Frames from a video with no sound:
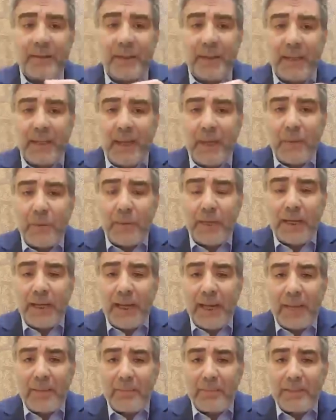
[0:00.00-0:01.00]
تناول
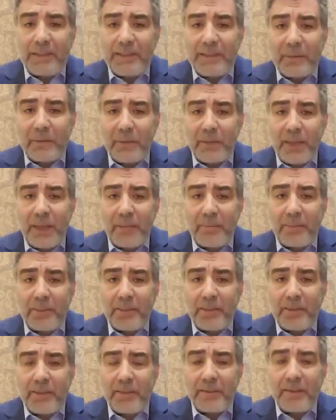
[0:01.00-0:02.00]
الحبة السوداء
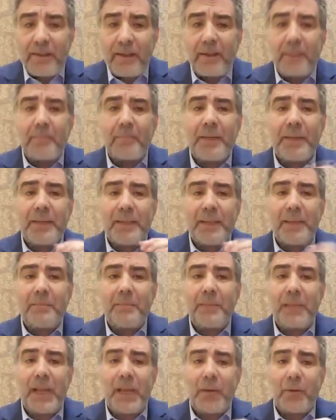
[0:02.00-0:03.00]
بانتظام
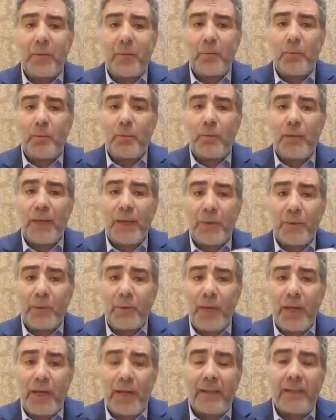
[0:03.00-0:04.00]
يمنع نمو
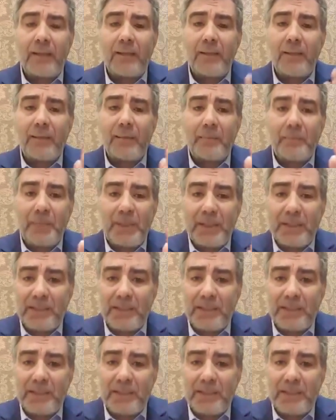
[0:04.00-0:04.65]
أنواع من